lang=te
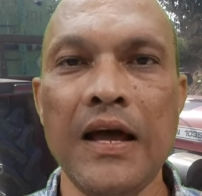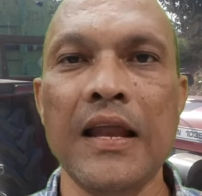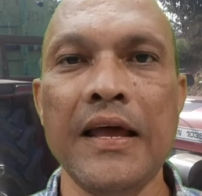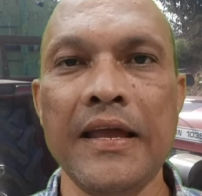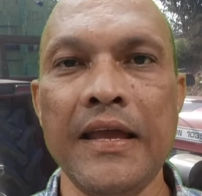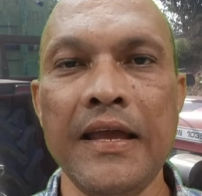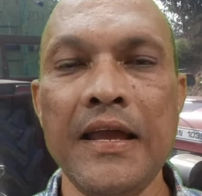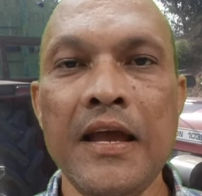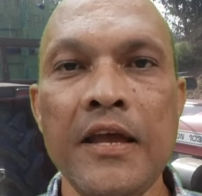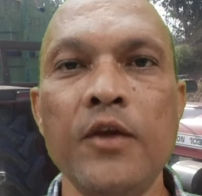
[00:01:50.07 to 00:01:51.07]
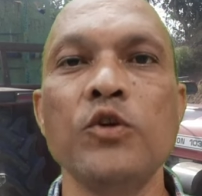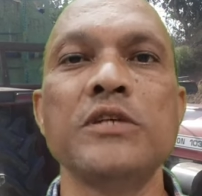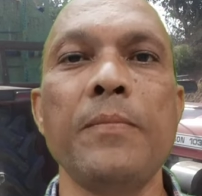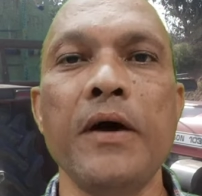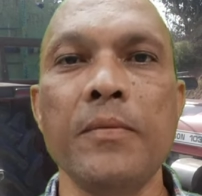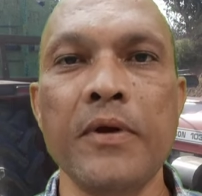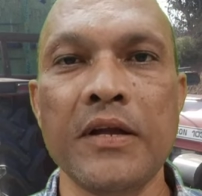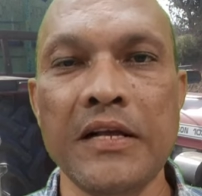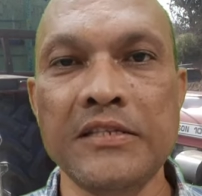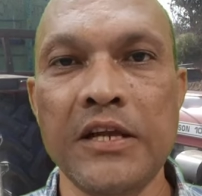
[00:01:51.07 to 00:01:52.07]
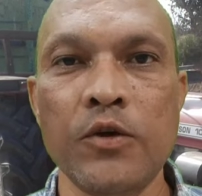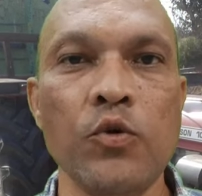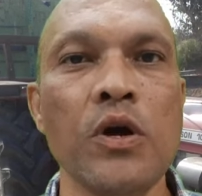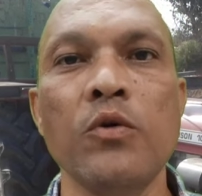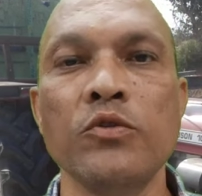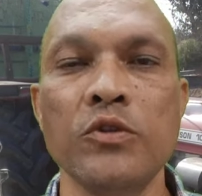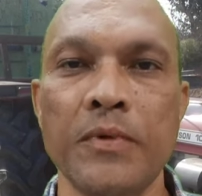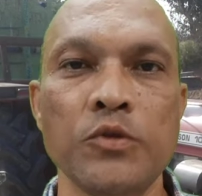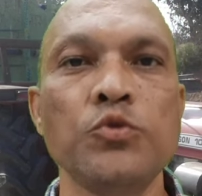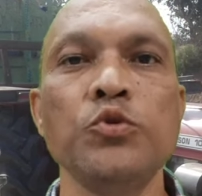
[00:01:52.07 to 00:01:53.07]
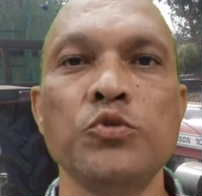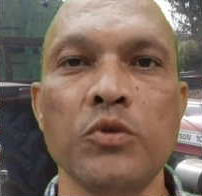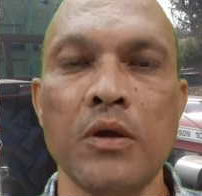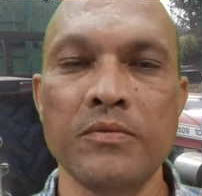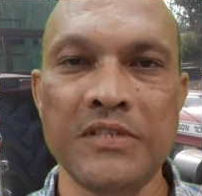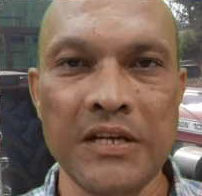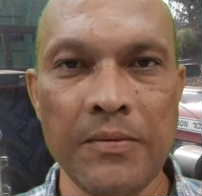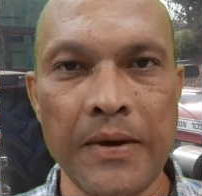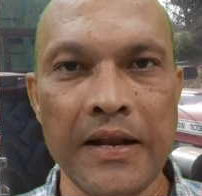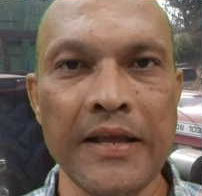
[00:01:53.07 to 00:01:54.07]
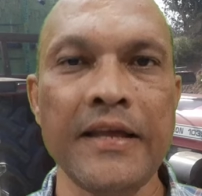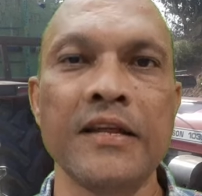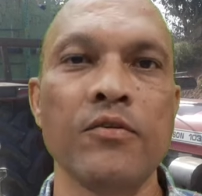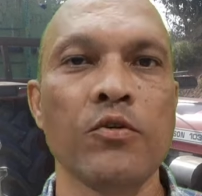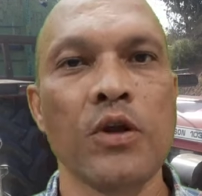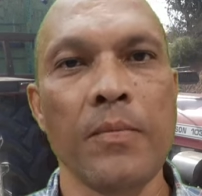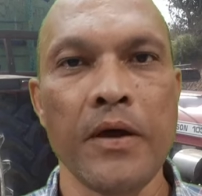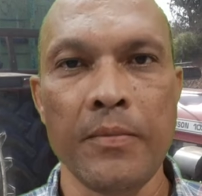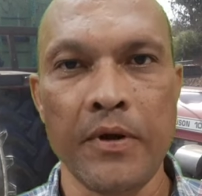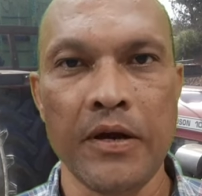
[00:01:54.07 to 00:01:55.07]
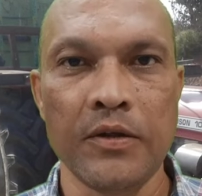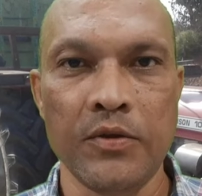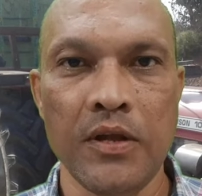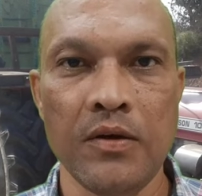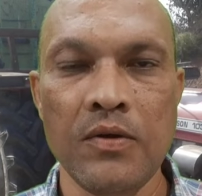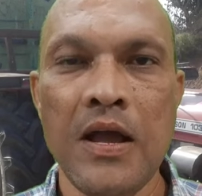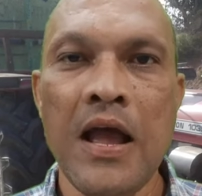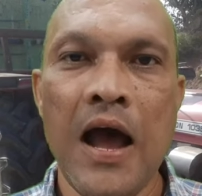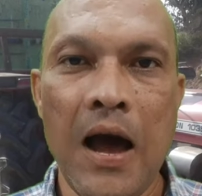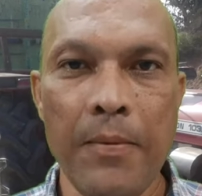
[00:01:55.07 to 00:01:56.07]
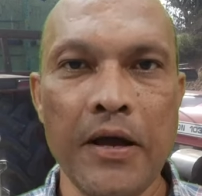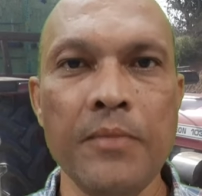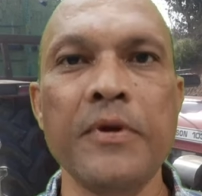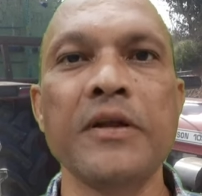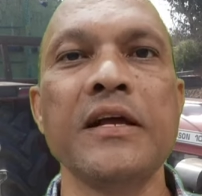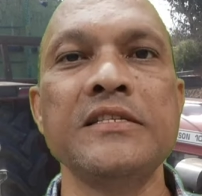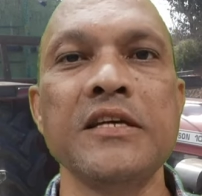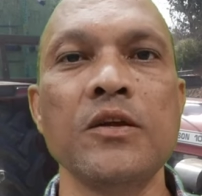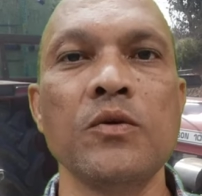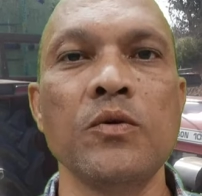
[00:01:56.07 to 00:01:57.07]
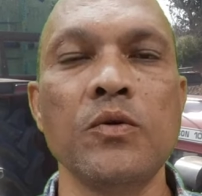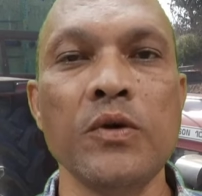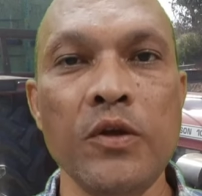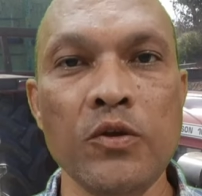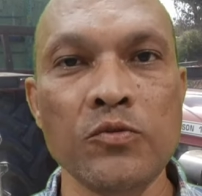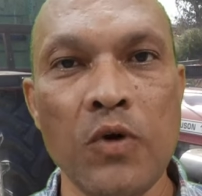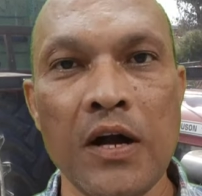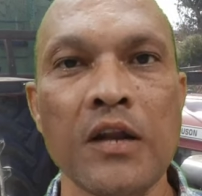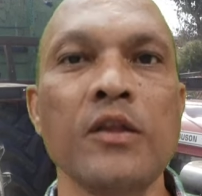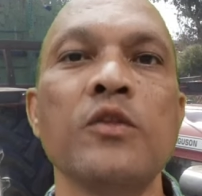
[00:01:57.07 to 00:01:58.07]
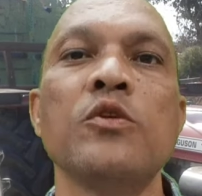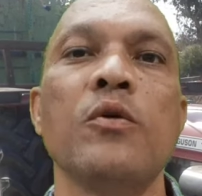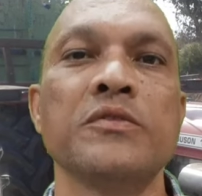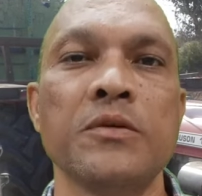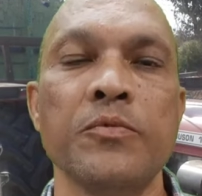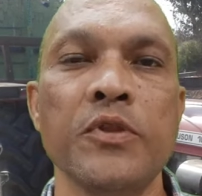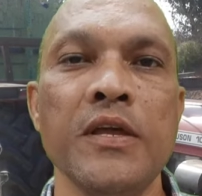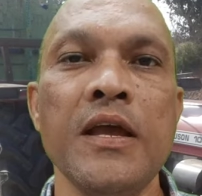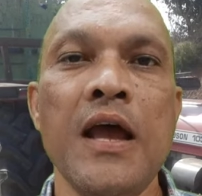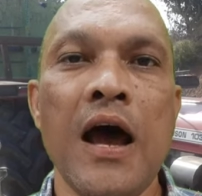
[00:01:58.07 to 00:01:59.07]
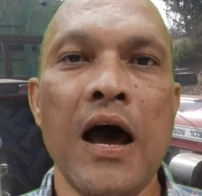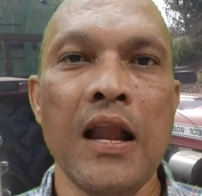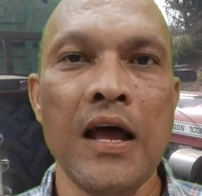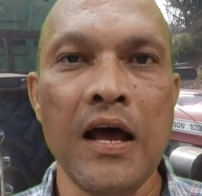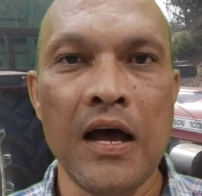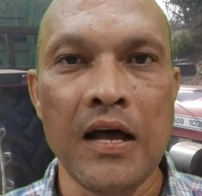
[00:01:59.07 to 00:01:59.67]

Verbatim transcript: అలాగే ఈరోజు అపార్ట్మెంట్ కల్చర్ ఎక్కువగా అవుతుంది మనం చూస్తున్నాం చిన్న మండల కేంద్రంలో కూడా అపార్ట్మెంట్లు కడుతున్నారు అపార్ట్మెంట్ కల్చర్ను ఈరోజు వాటర్ ఎంతో అవసరం ఉంది అలా